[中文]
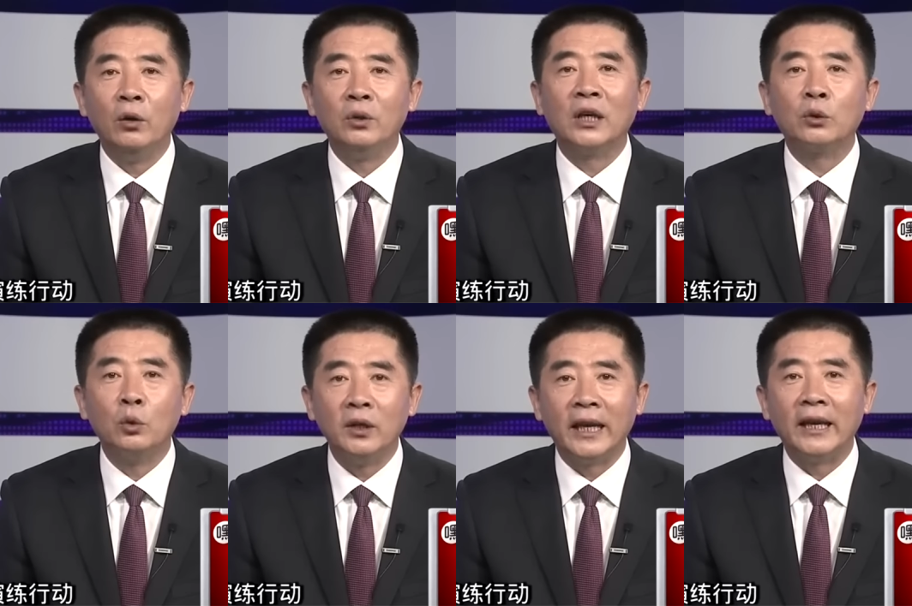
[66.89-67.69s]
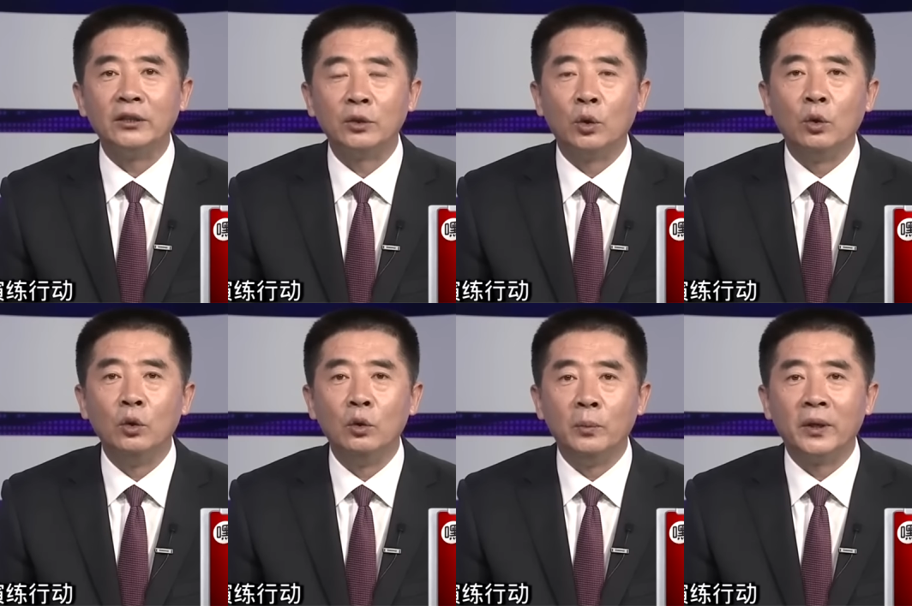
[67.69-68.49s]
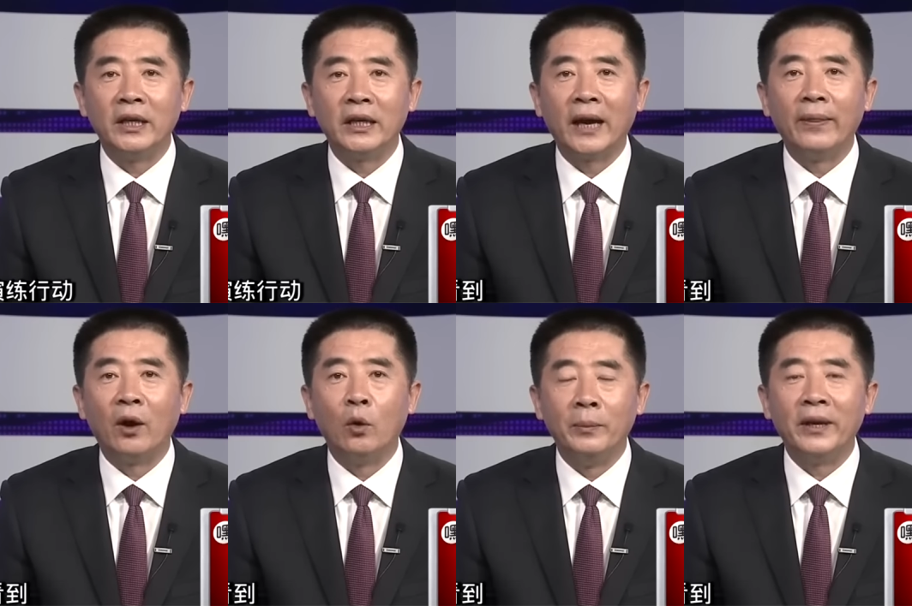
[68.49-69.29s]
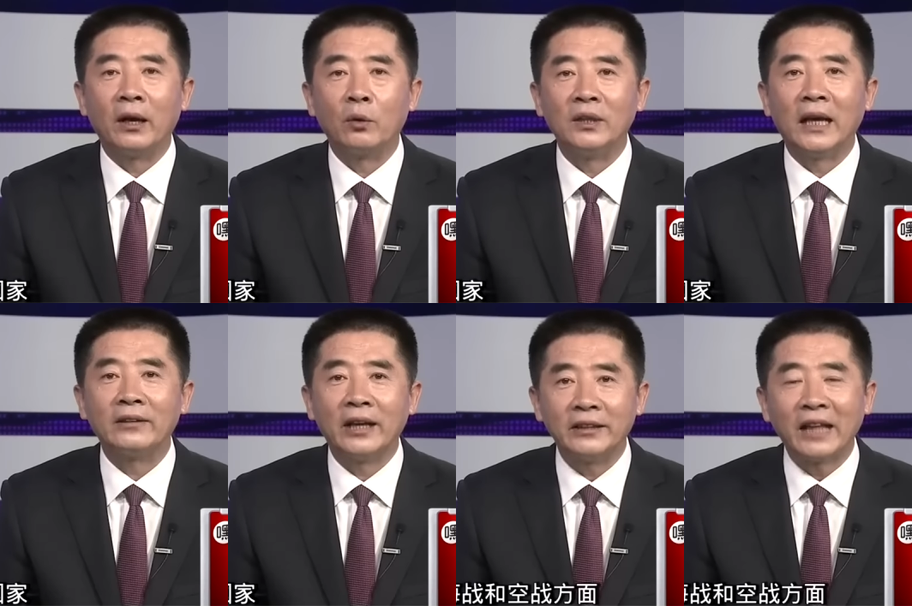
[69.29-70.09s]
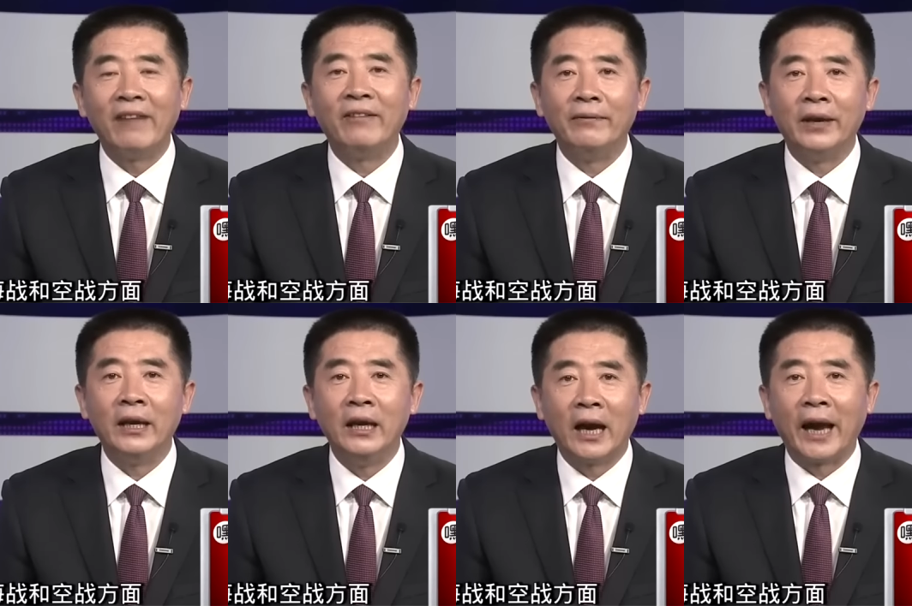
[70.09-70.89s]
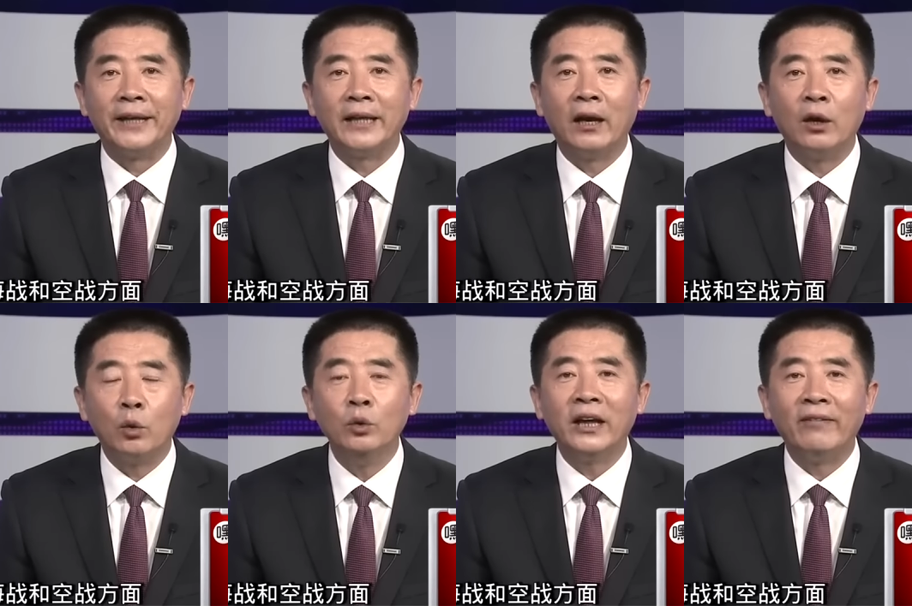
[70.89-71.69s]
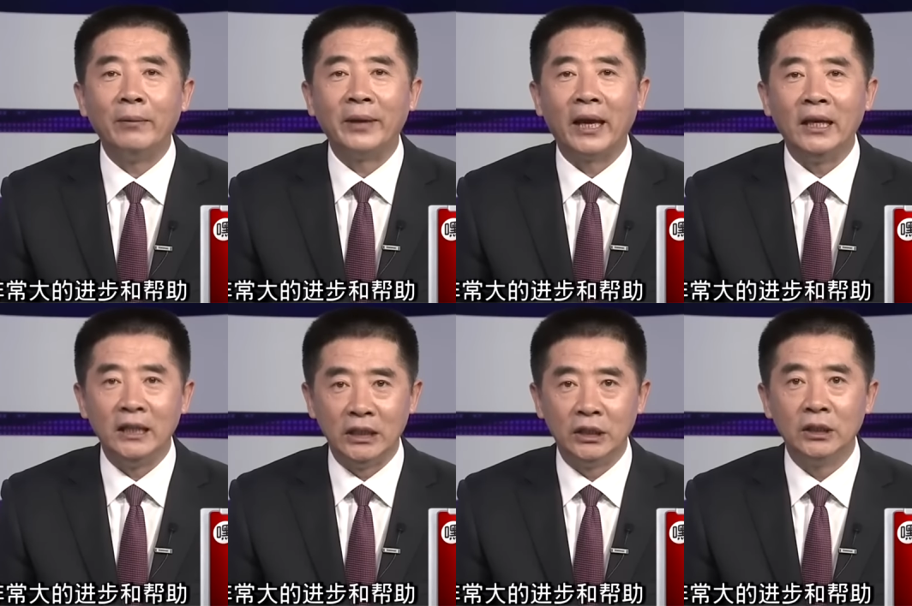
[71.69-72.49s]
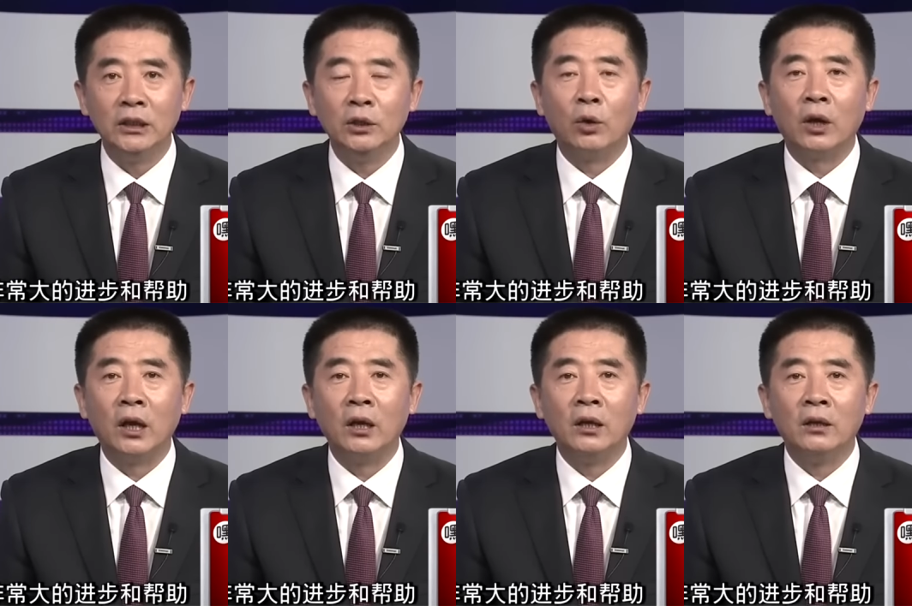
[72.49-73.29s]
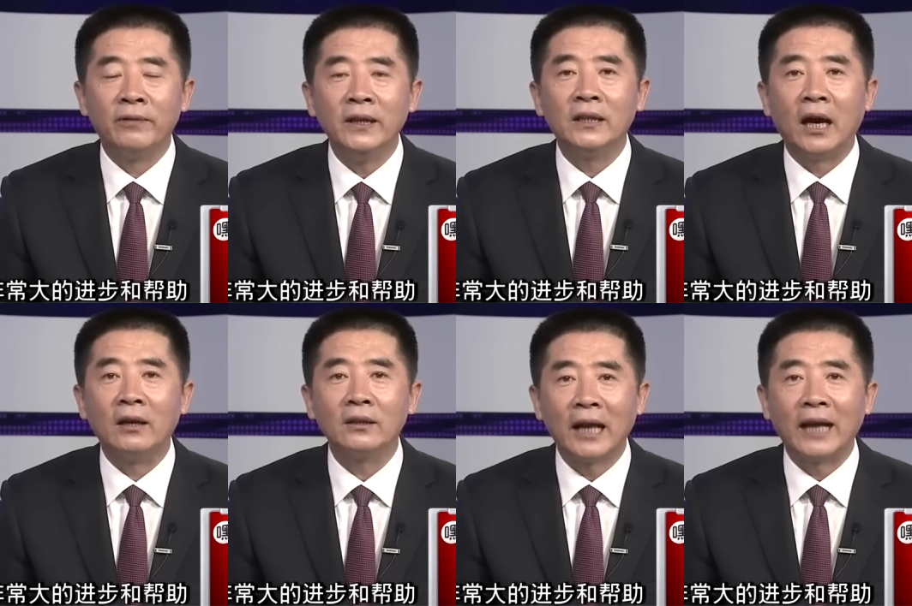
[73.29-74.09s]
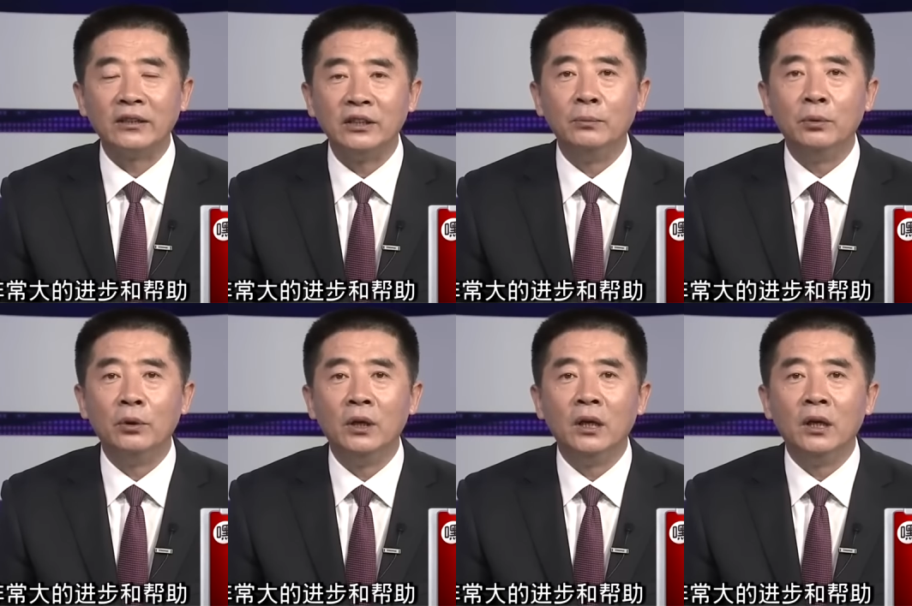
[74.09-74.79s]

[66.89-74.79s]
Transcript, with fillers: 我想通过演练行动，我们可以看到我们两个国家在大范围海战和空战方面已经有了非常大的进步。